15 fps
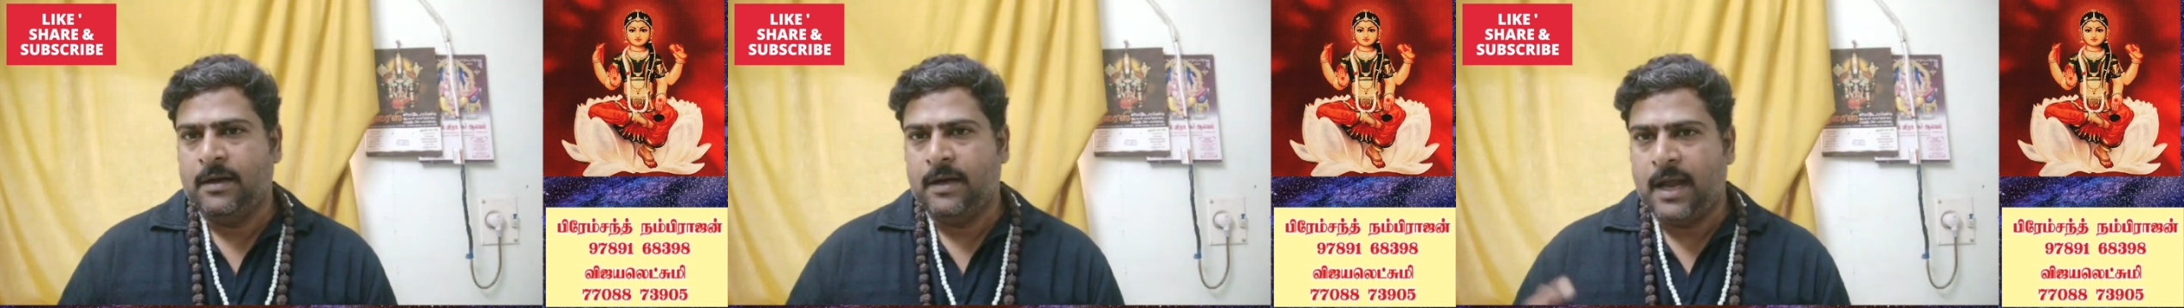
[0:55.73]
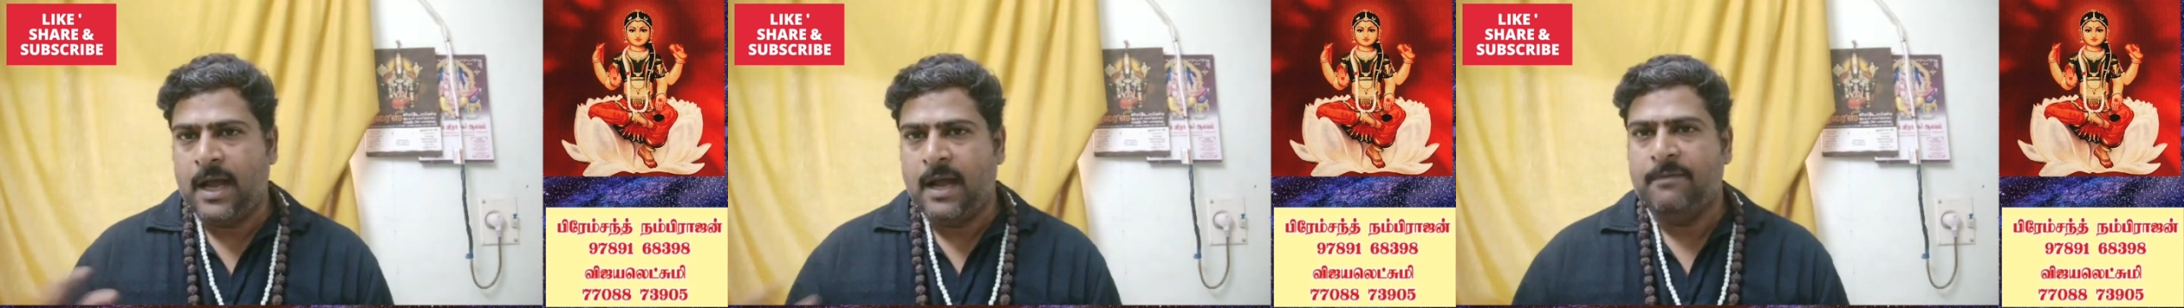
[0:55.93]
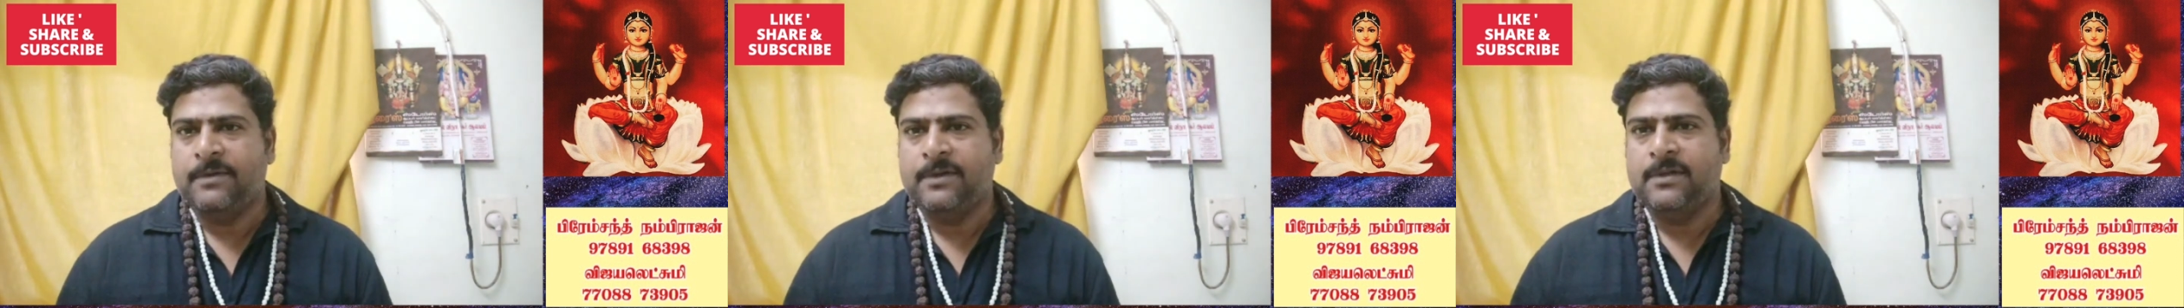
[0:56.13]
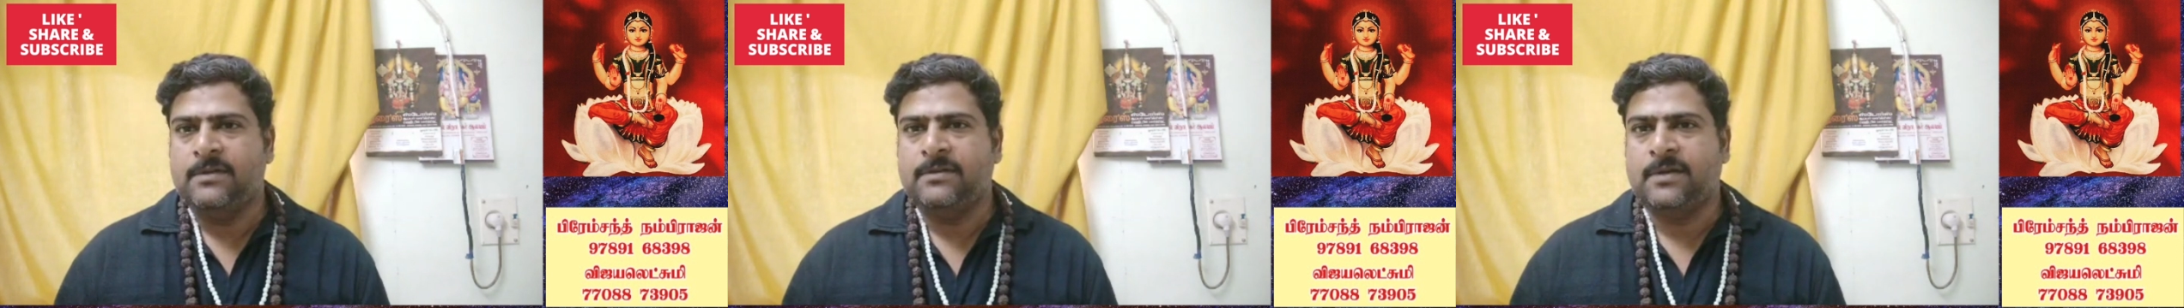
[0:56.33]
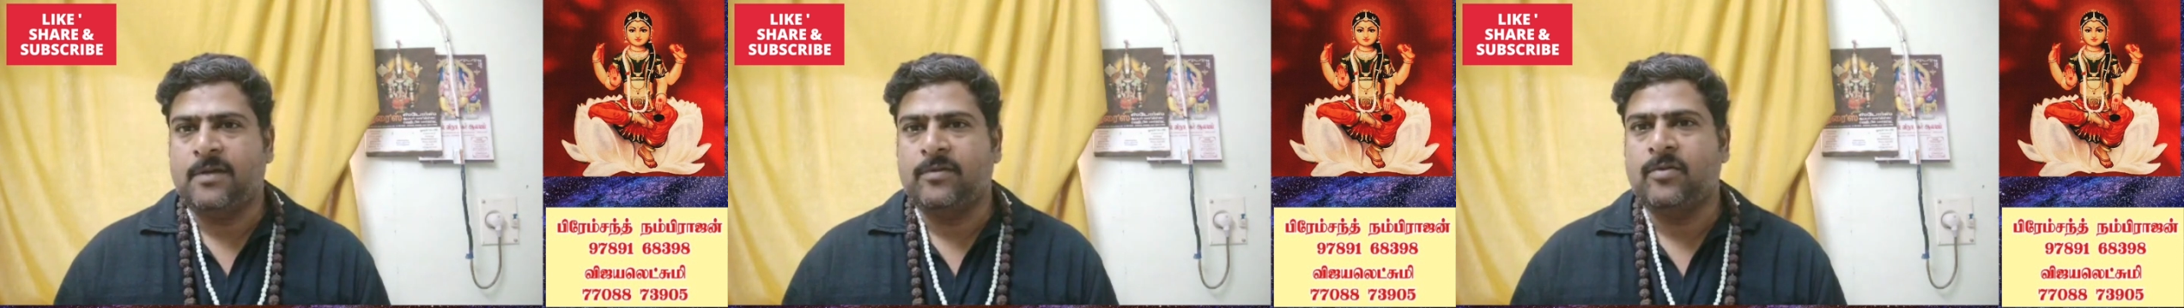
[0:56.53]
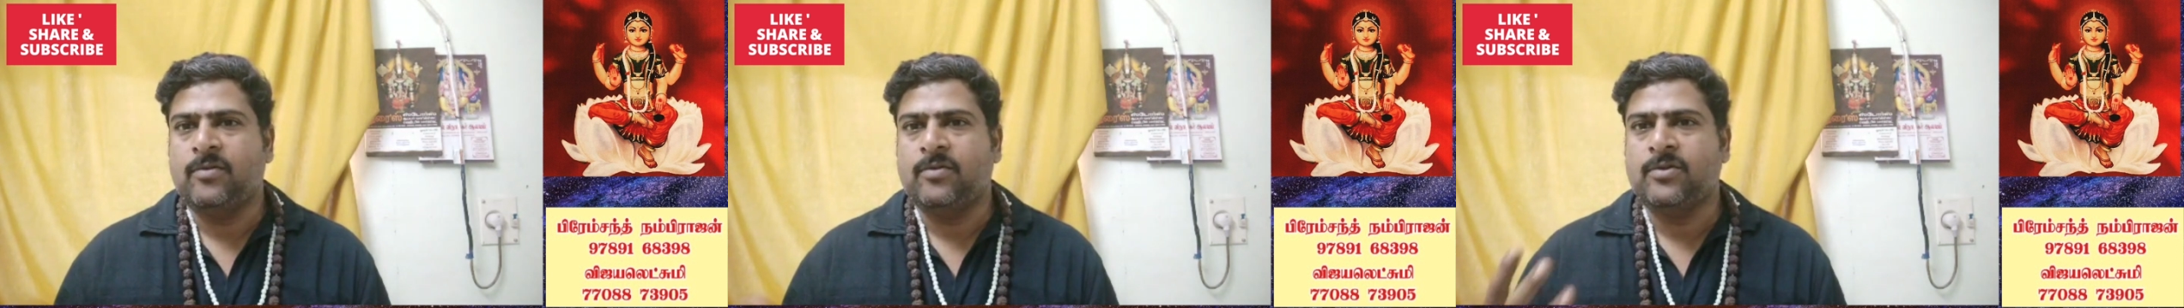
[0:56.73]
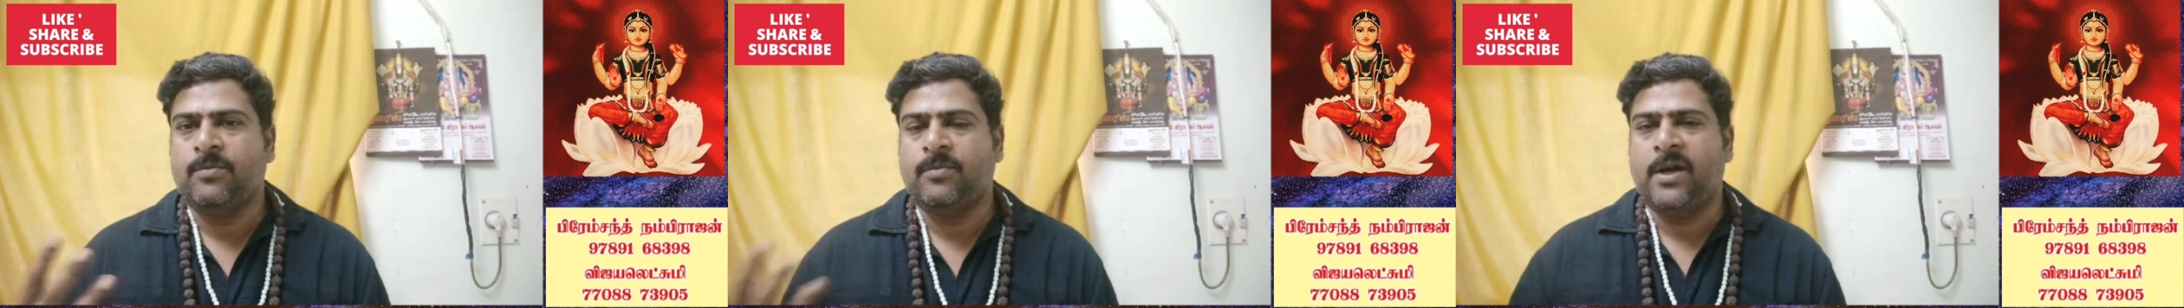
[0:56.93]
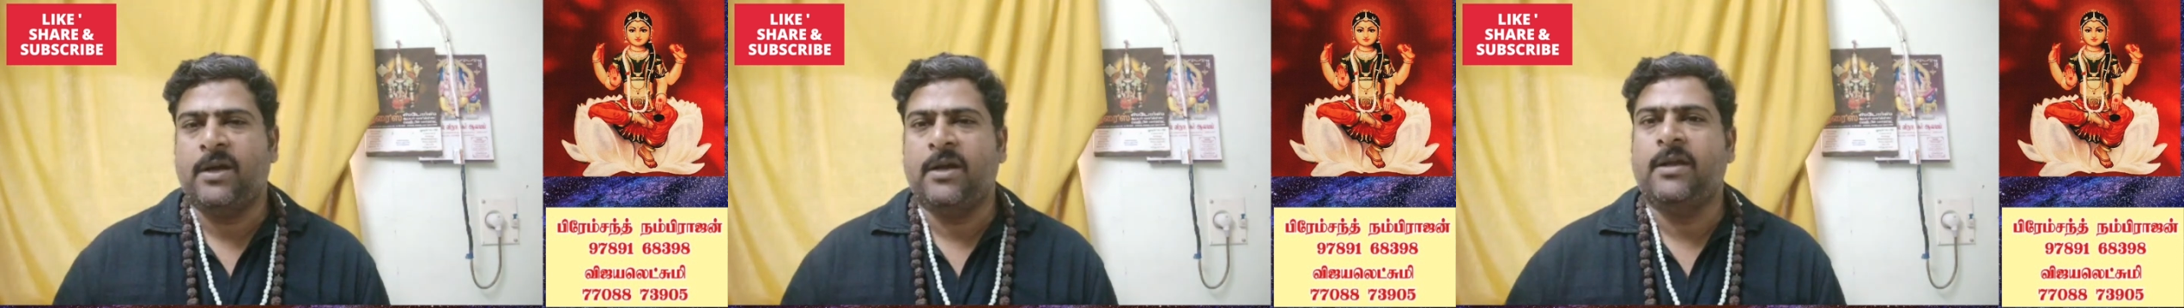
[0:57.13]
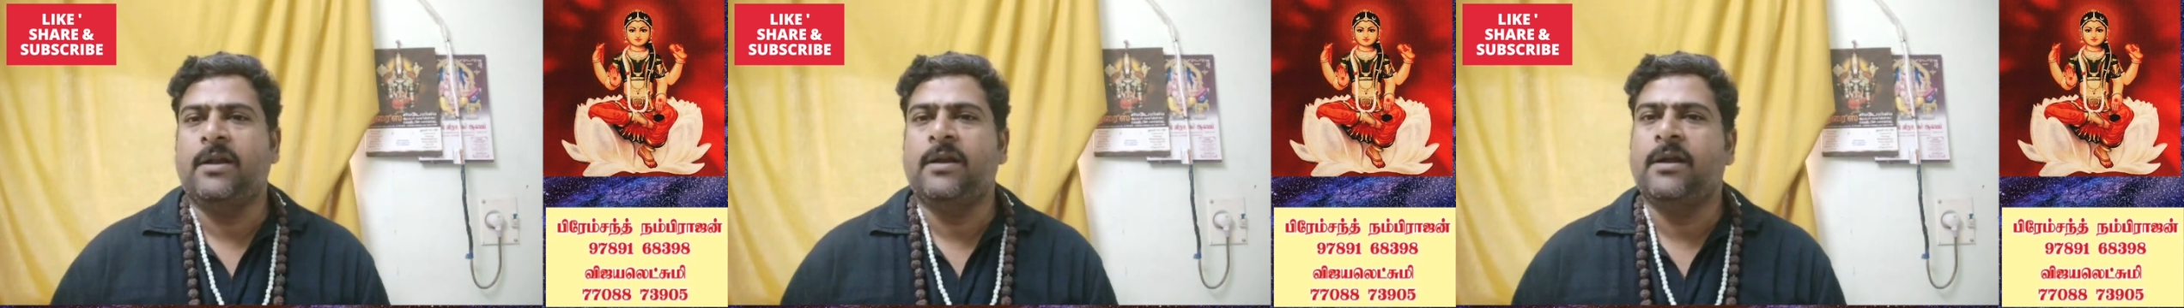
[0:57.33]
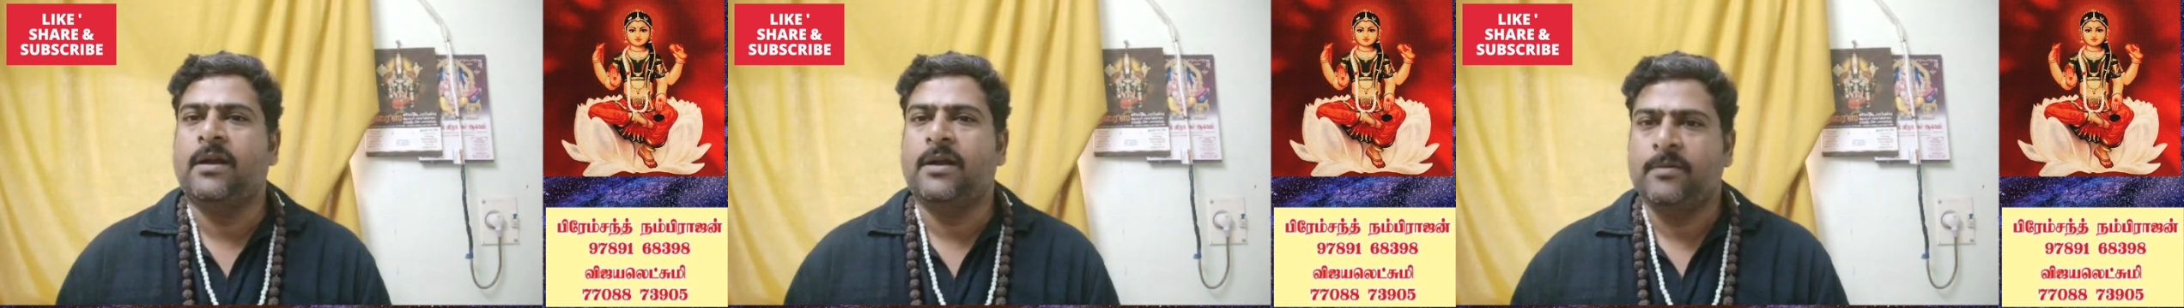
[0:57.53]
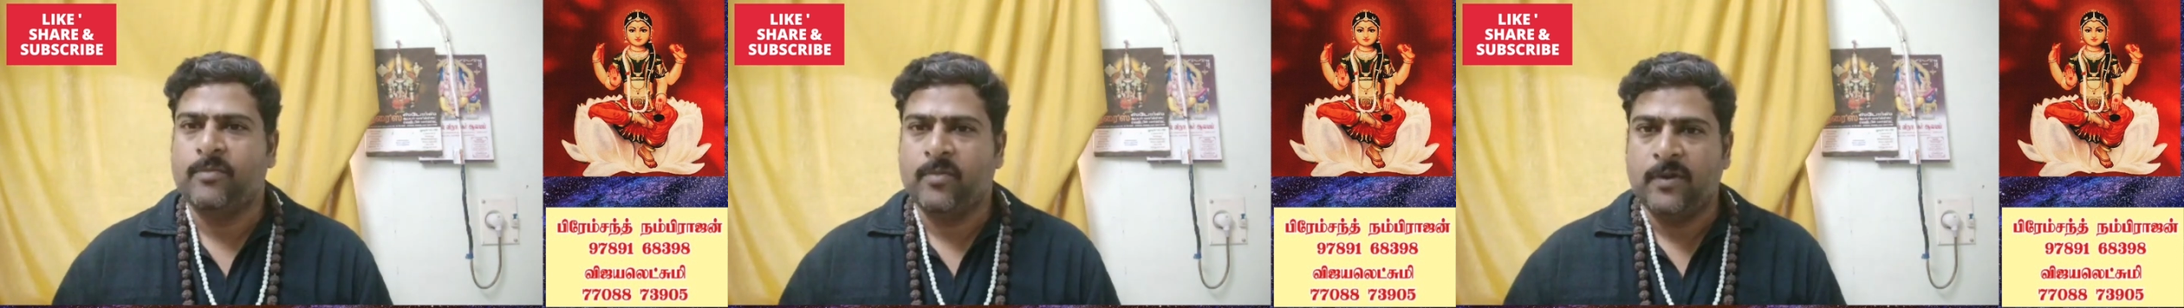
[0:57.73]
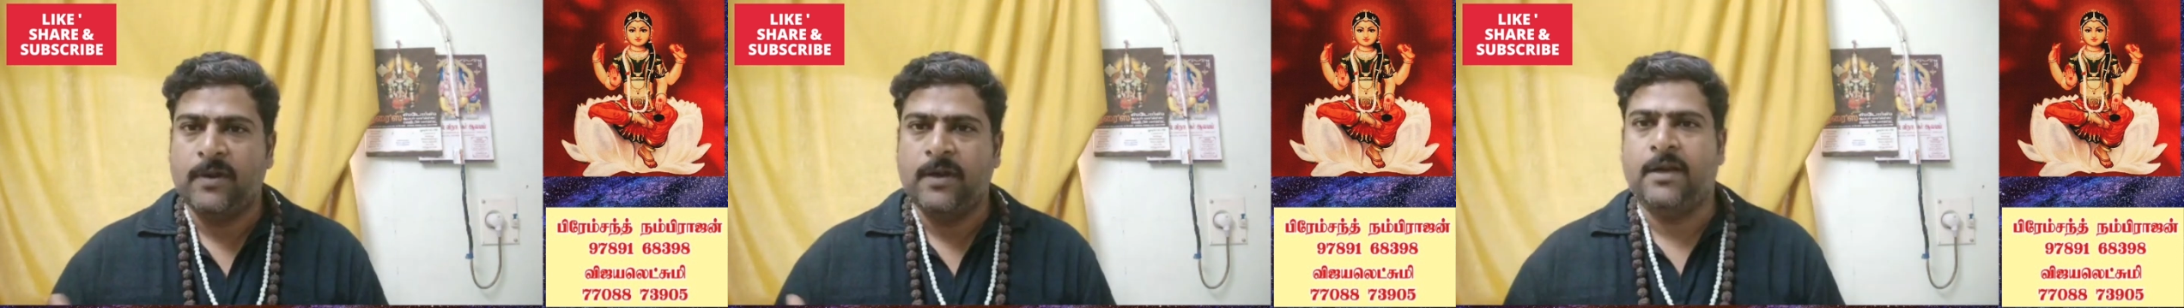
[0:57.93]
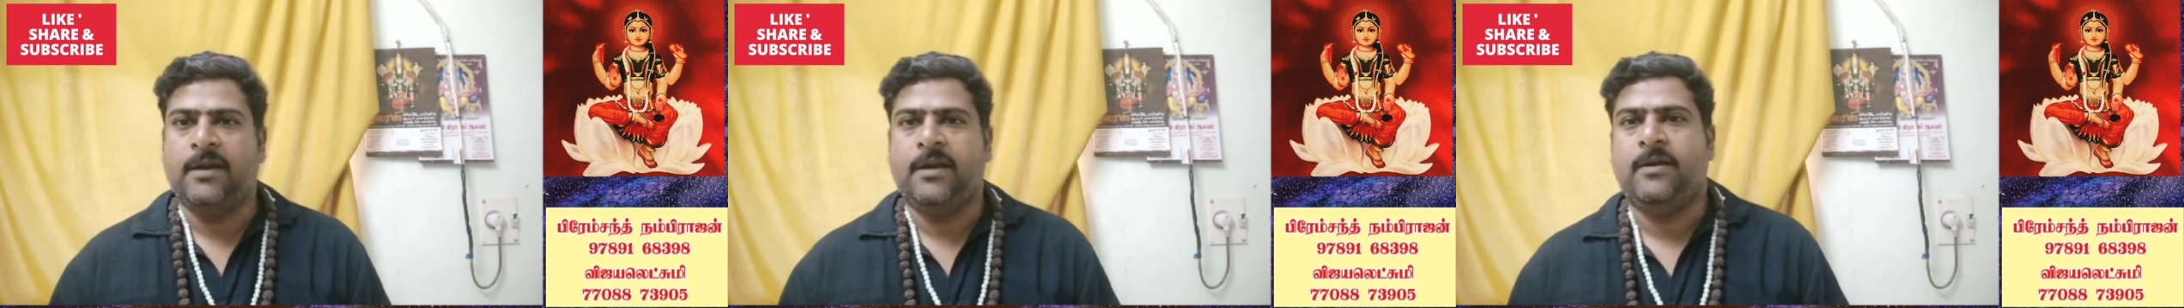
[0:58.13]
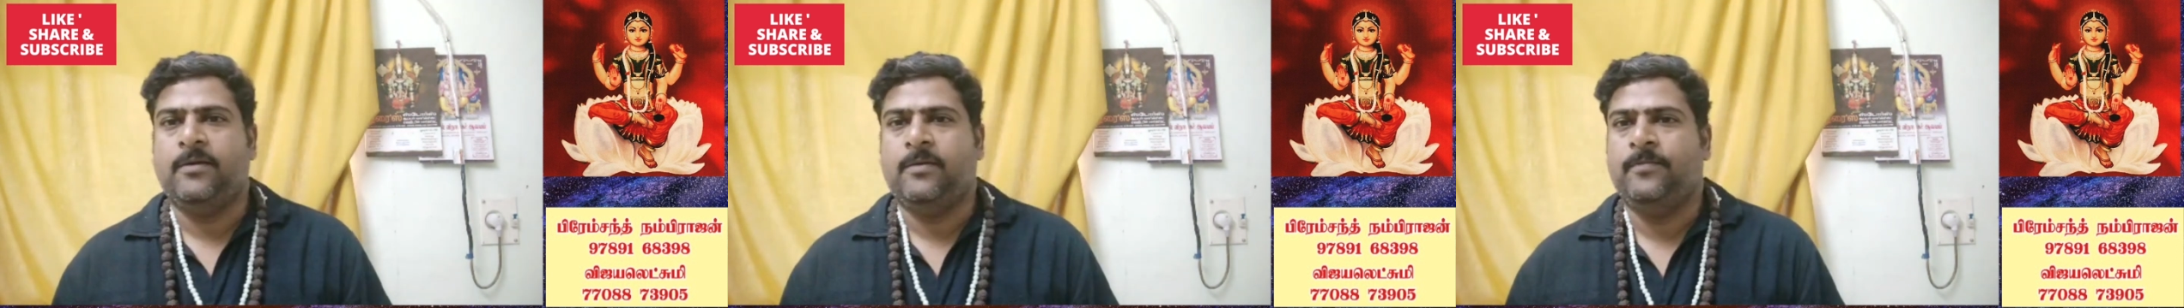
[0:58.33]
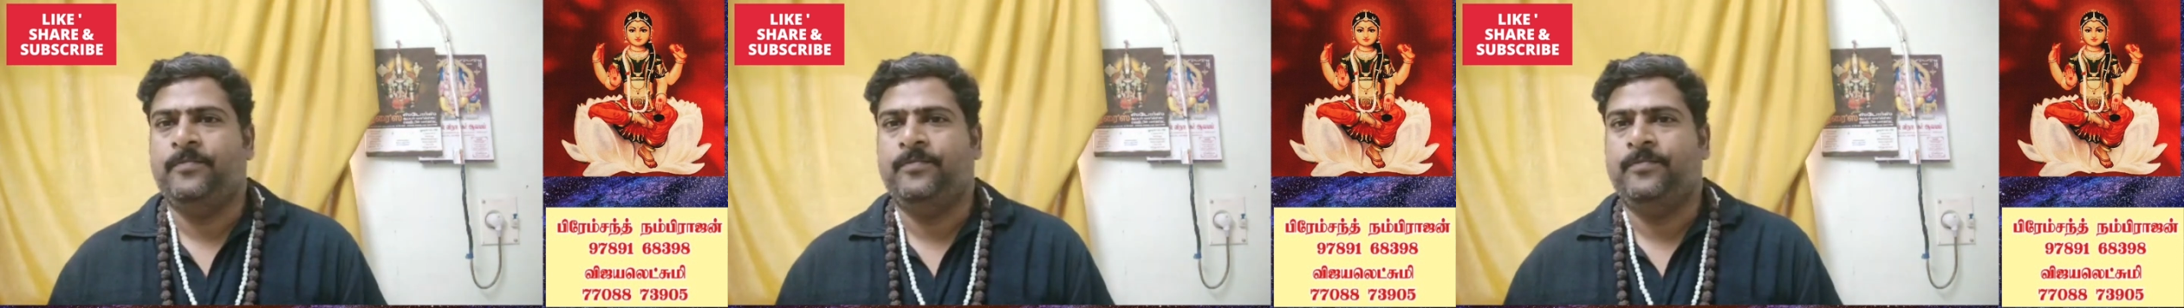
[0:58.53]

நான் வந்து சந்தோஷமாக இருக்கிறேன்னு முதல்ல எண்ணம்